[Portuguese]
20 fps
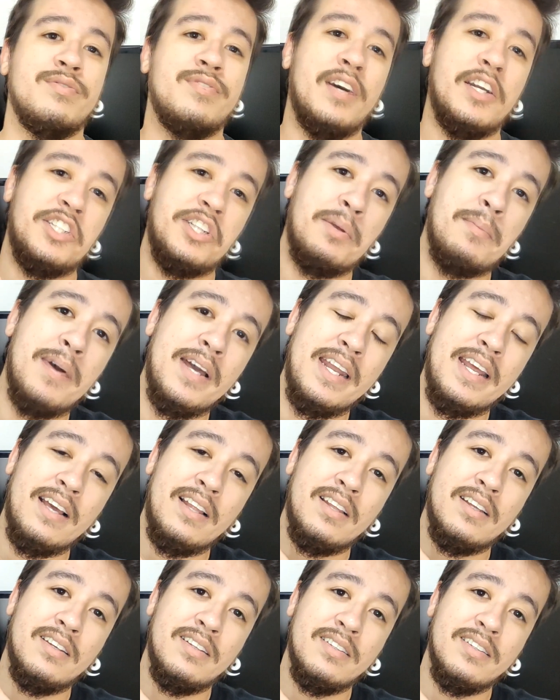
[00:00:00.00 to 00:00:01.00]
Faixa
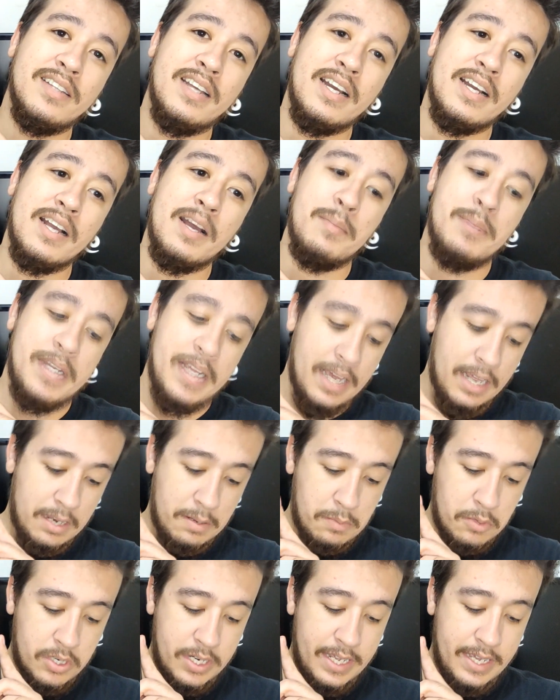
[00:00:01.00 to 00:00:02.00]
Amarela, da
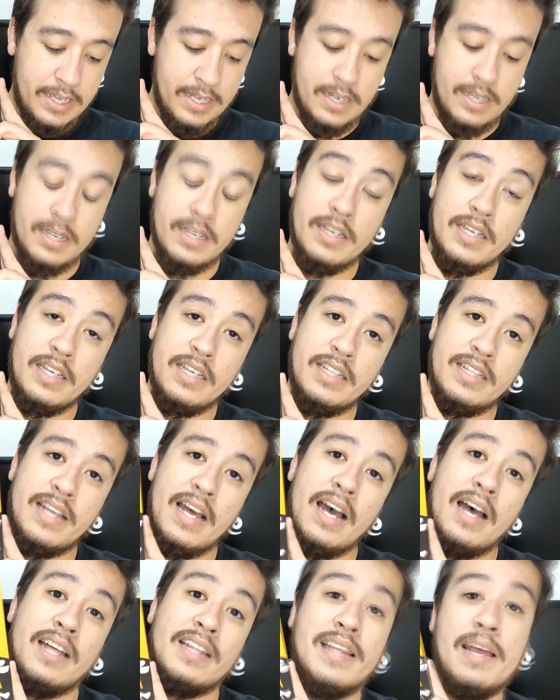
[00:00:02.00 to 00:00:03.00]
Gabriela Moreira e
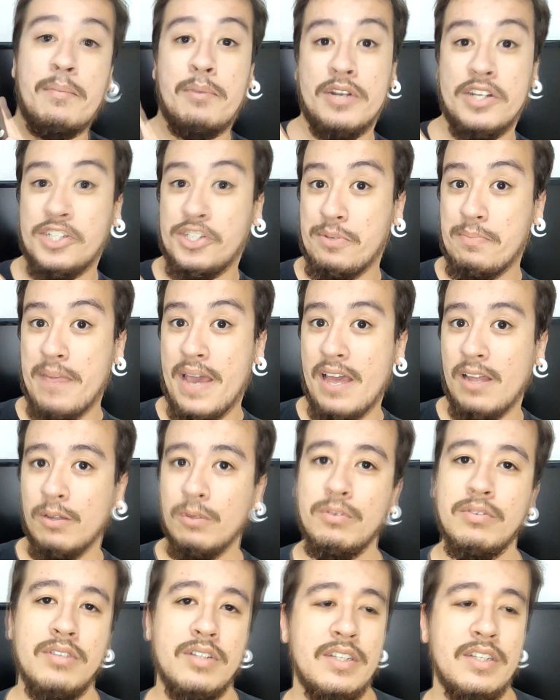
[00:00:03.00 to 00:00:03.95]
da Débora de Mello,